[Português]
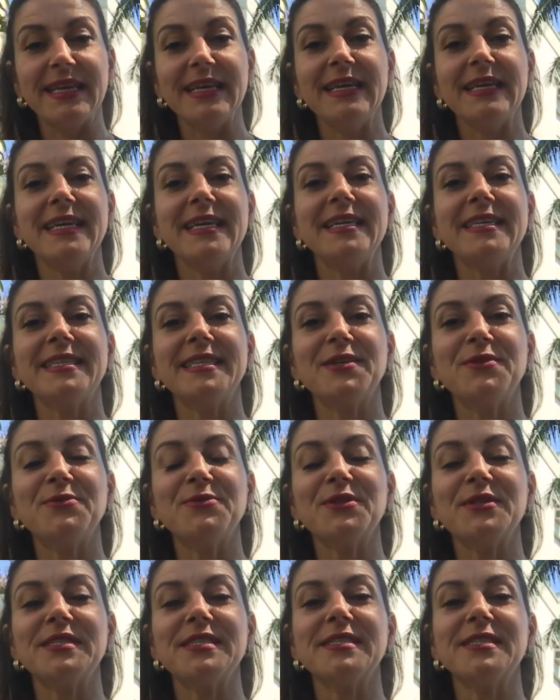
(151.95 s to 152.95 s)
então nós
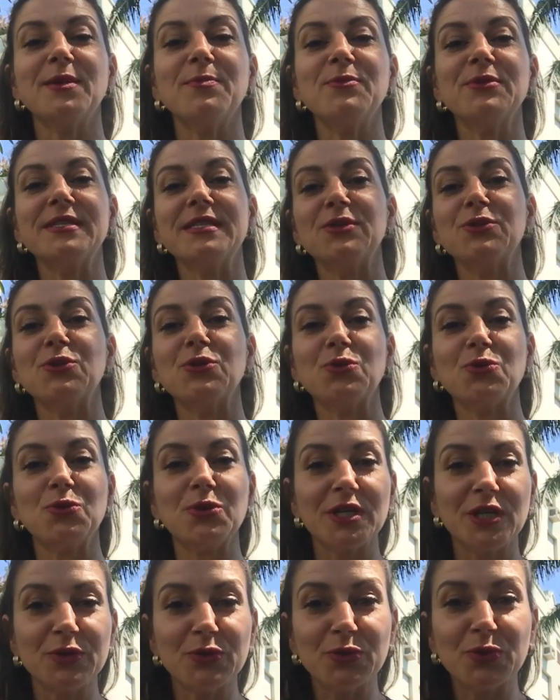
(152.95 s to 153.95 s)
estamos
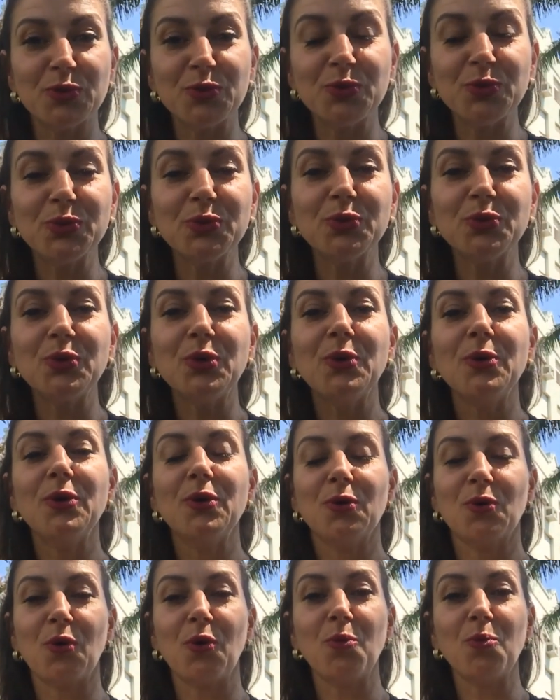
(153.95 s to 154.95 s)
estruturando tudo
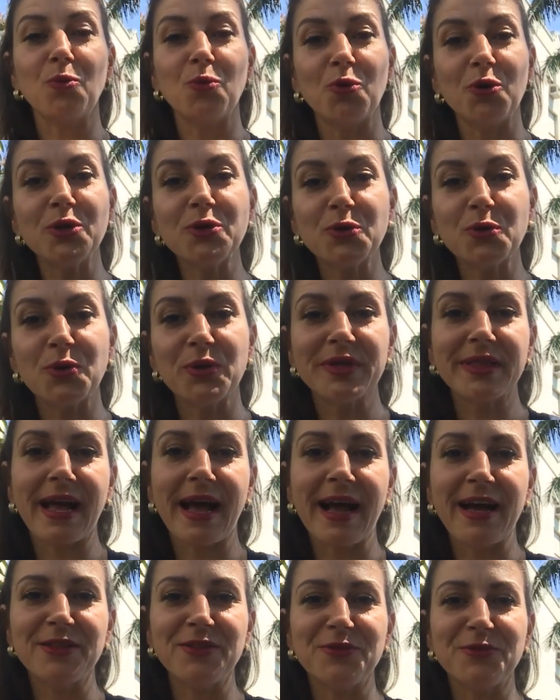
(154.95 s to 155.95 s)
com muito
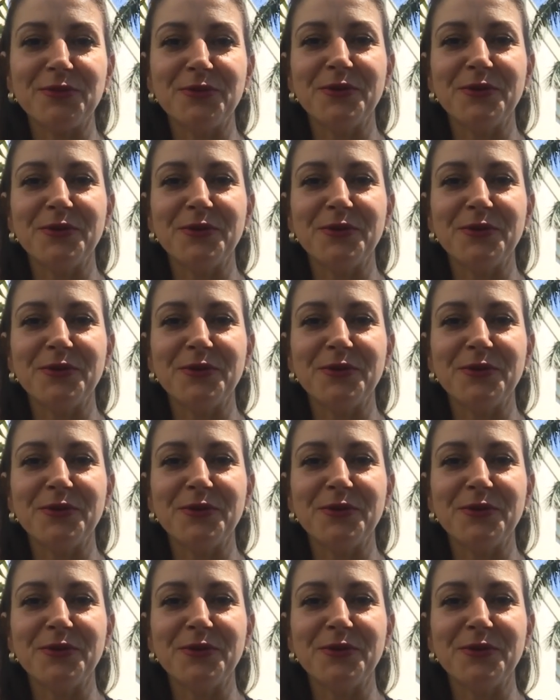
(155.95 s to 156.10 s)
cuidado,